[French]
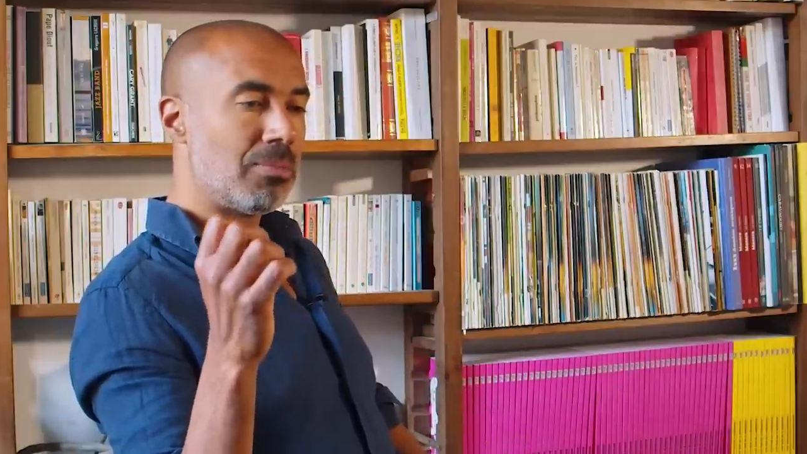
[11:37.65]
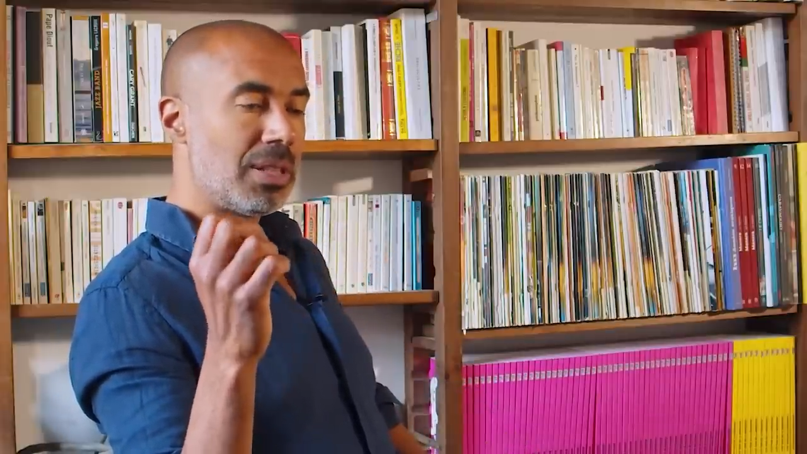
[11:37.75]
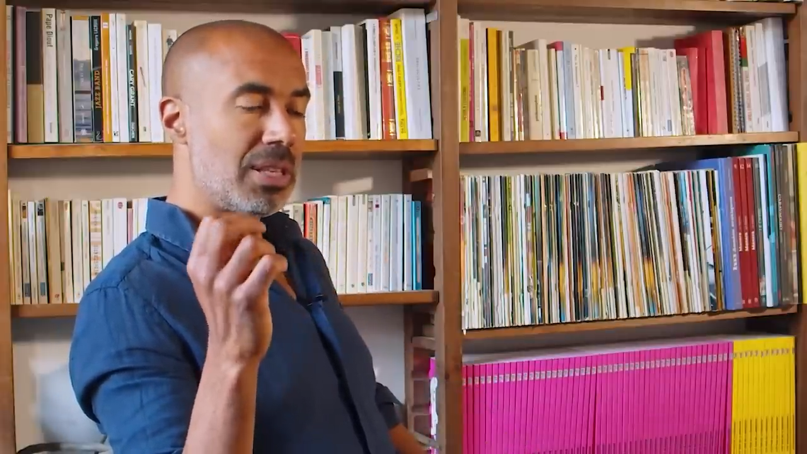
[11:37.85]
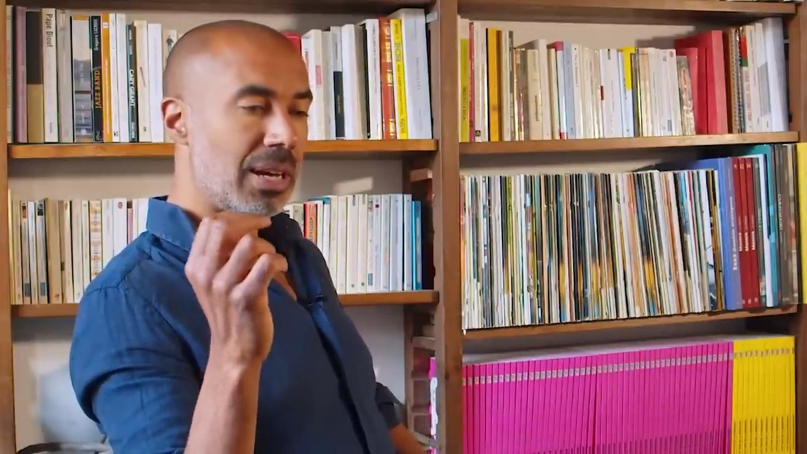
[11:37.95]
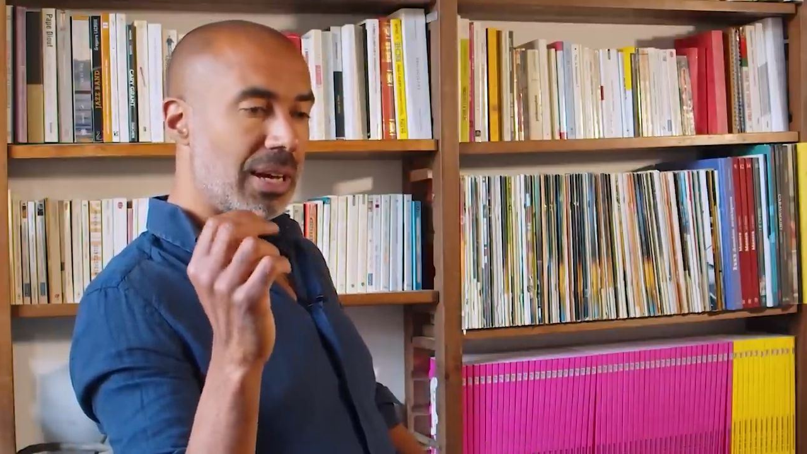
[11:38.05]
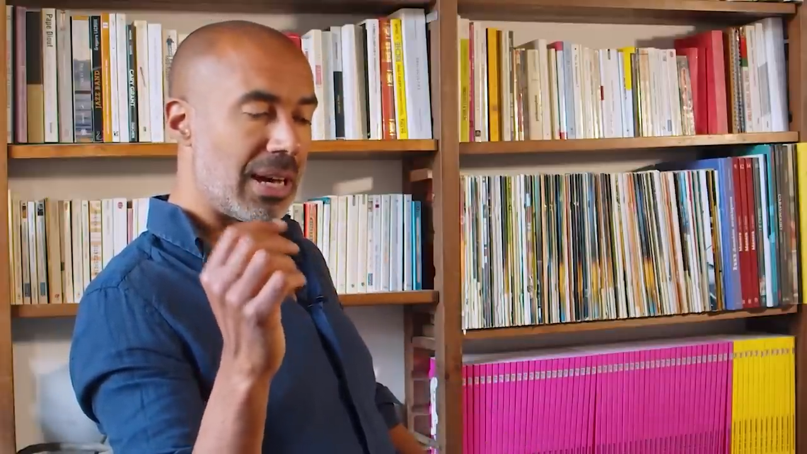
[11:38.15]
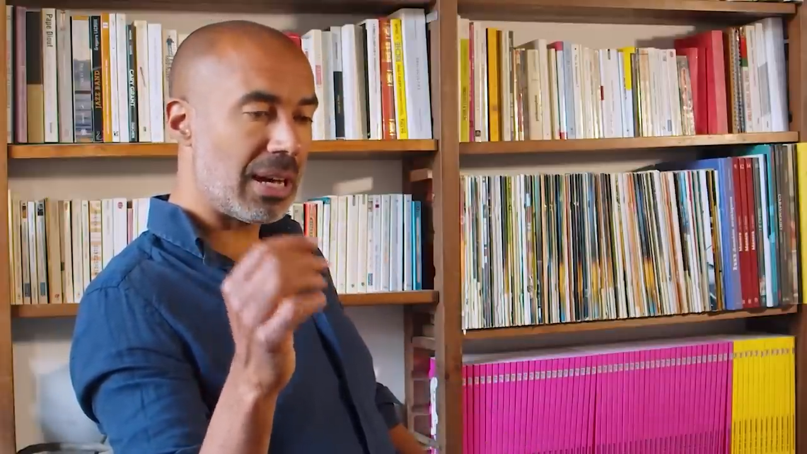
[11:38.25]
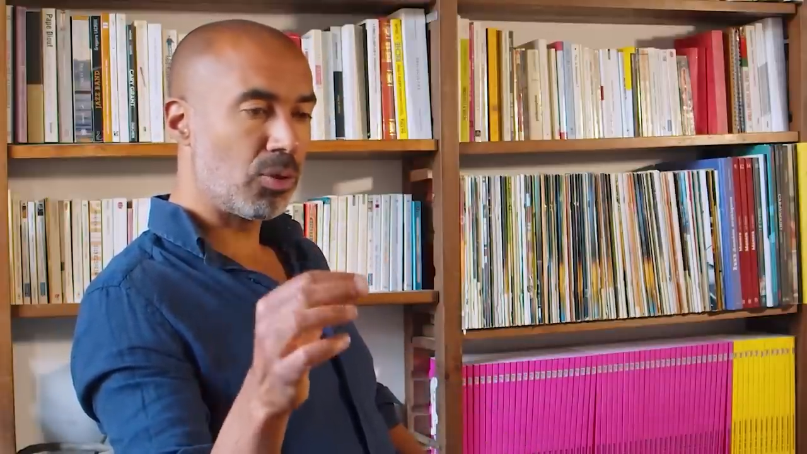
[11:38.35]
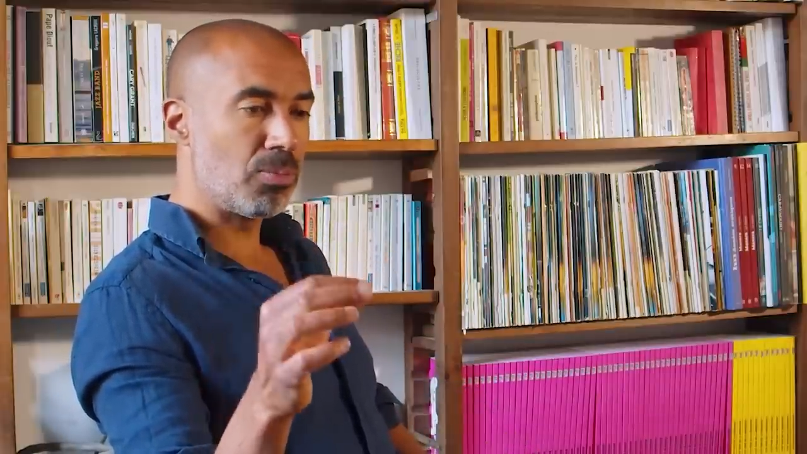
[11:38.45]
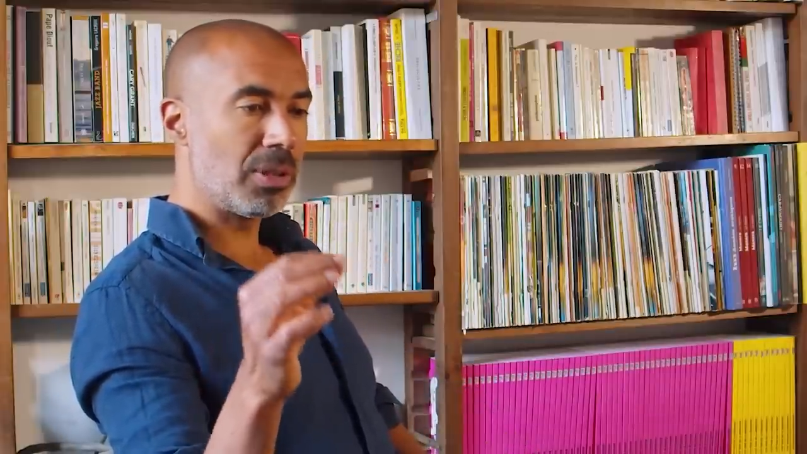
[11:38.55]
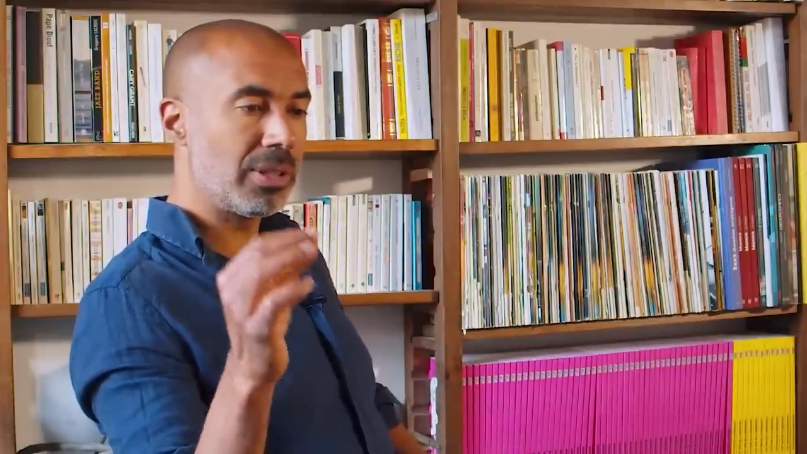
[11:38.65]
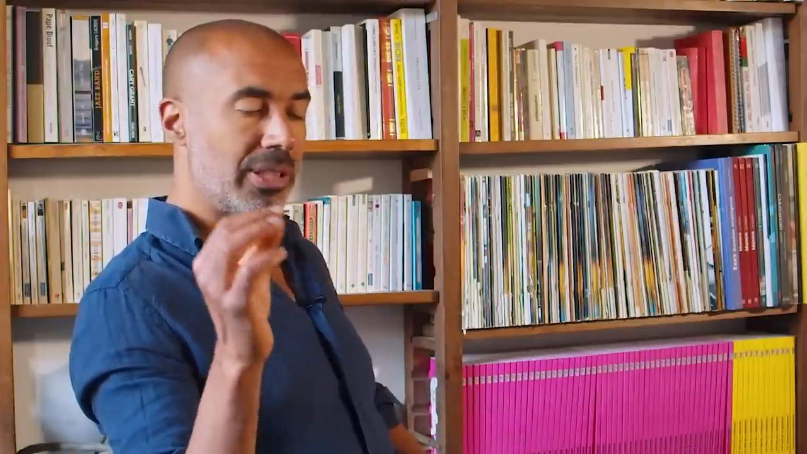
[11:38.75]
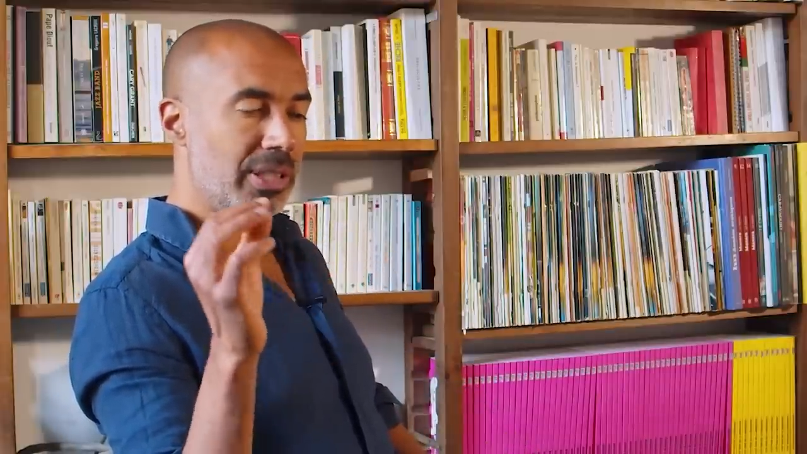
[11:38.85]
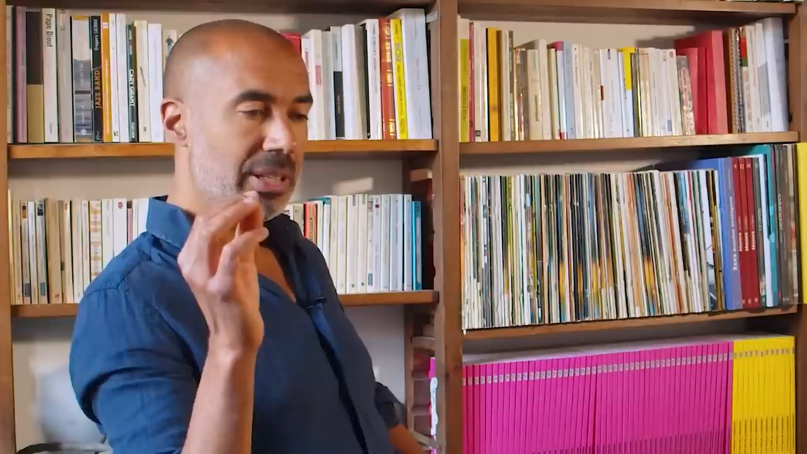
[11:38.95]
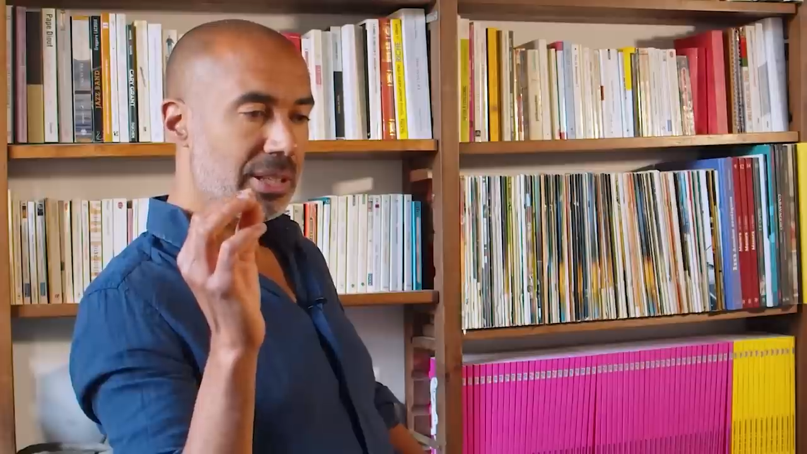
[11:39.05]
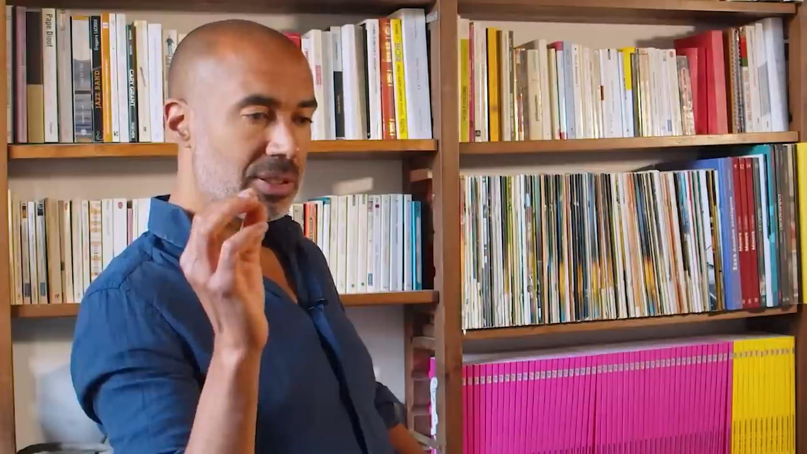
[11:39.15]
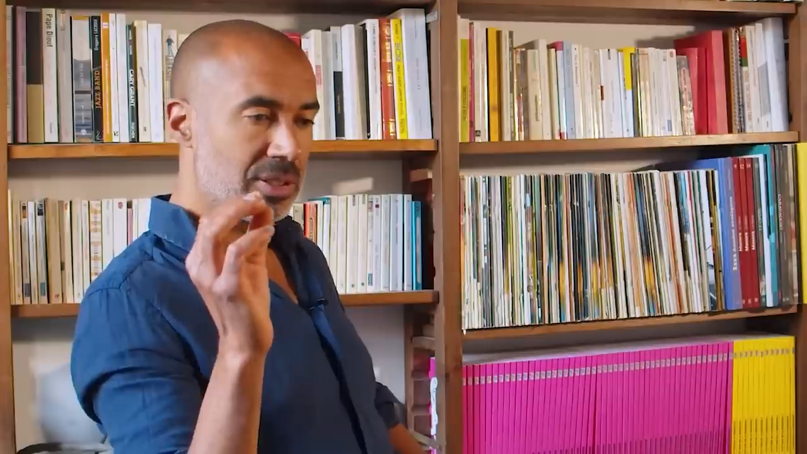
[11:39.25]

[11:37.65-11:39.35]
manière argumentée,